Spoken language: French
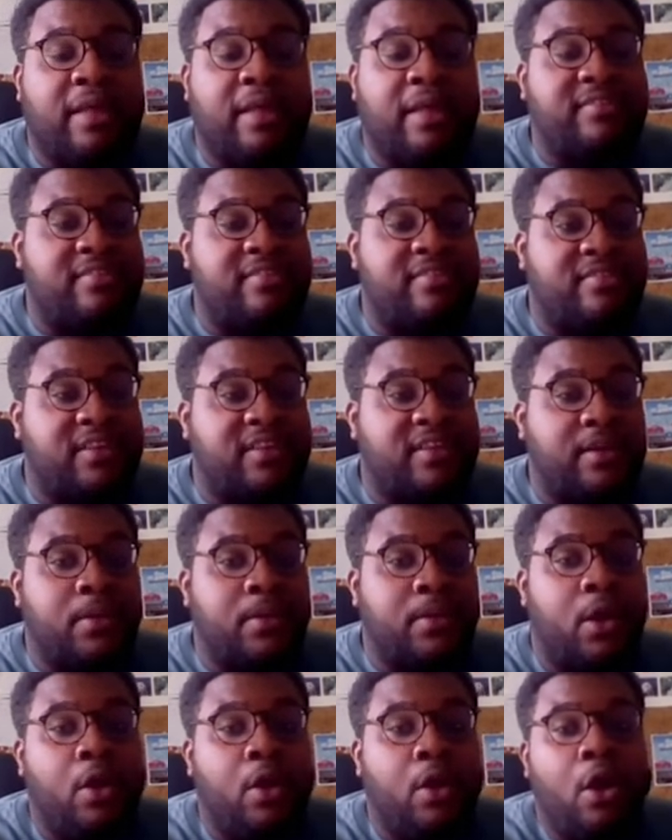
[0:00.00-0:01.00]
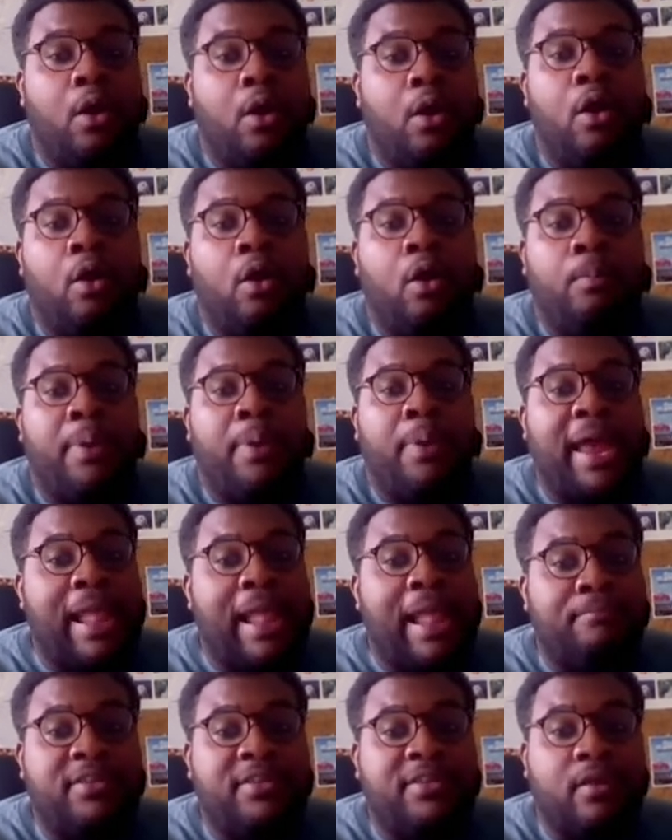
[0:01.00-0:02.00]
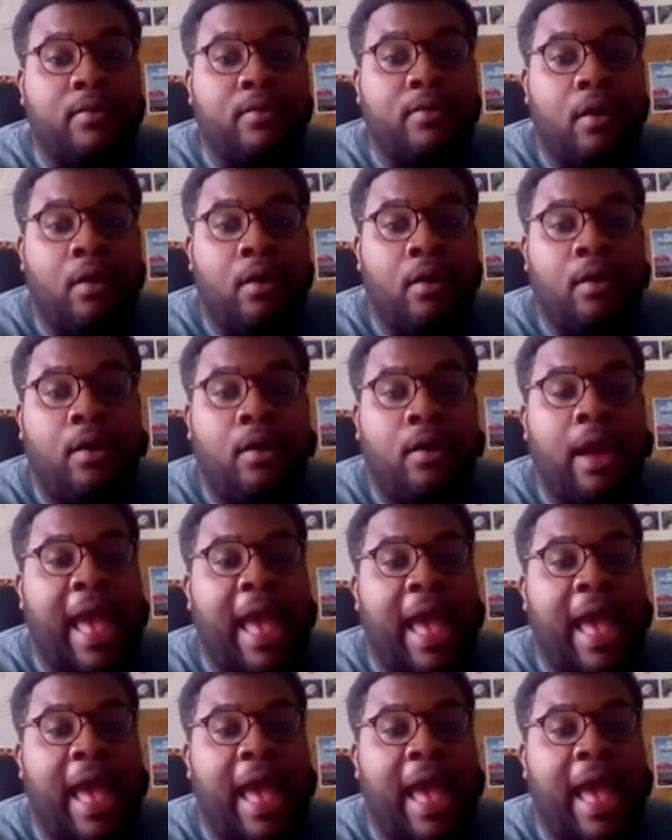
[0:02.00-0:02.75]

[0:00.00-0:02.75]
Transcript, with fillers: artistique euh, par la mise euh,